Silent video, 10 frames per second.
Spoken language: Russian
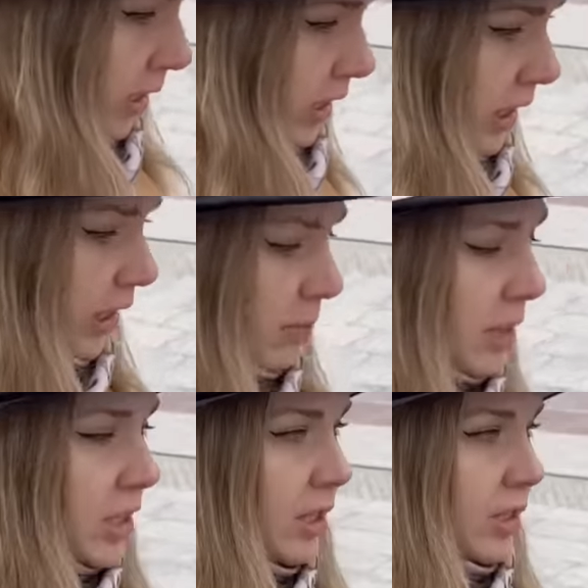несколько
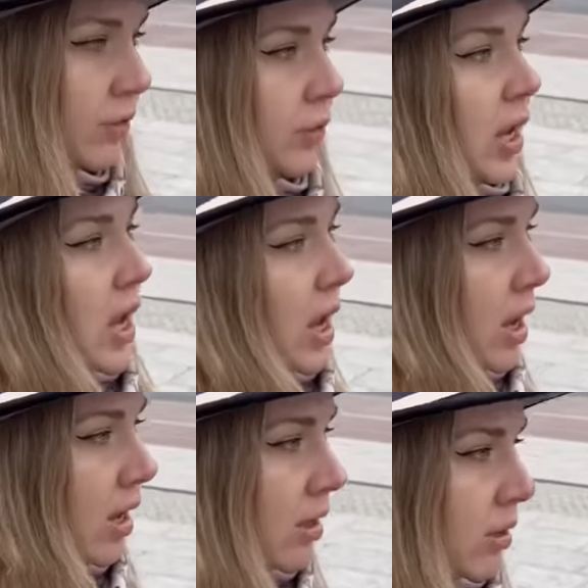месяцев
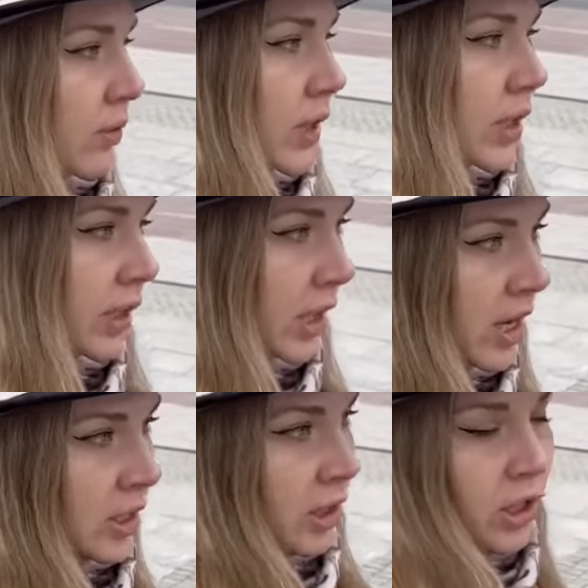э, в
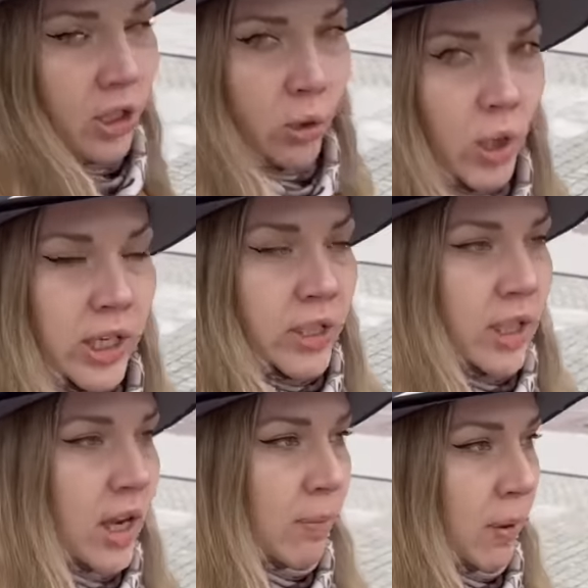Ленинграде, да и не только,
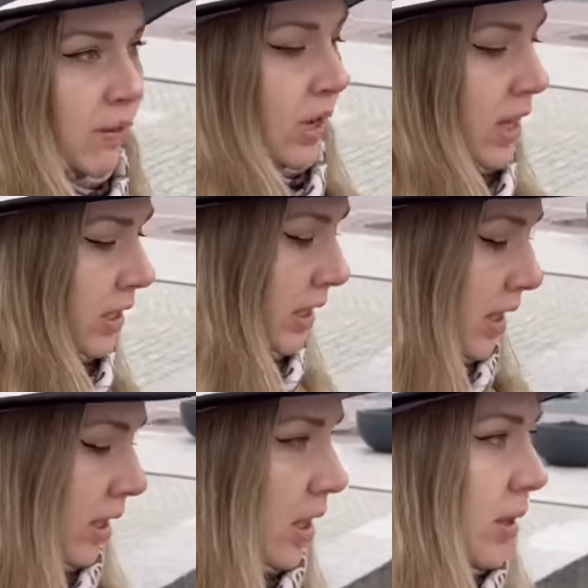стали
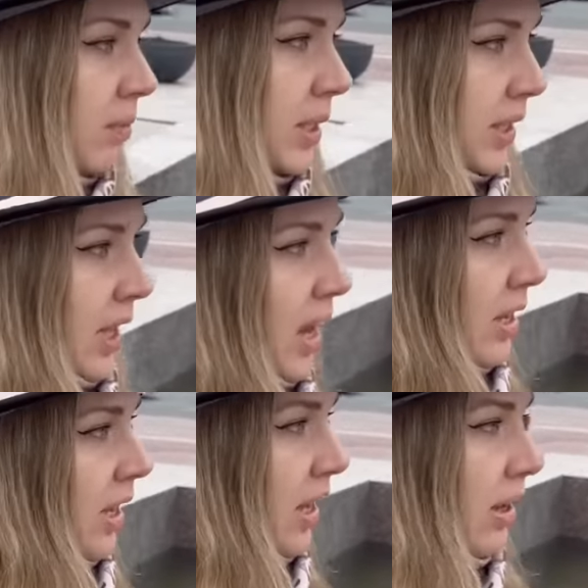появляться места,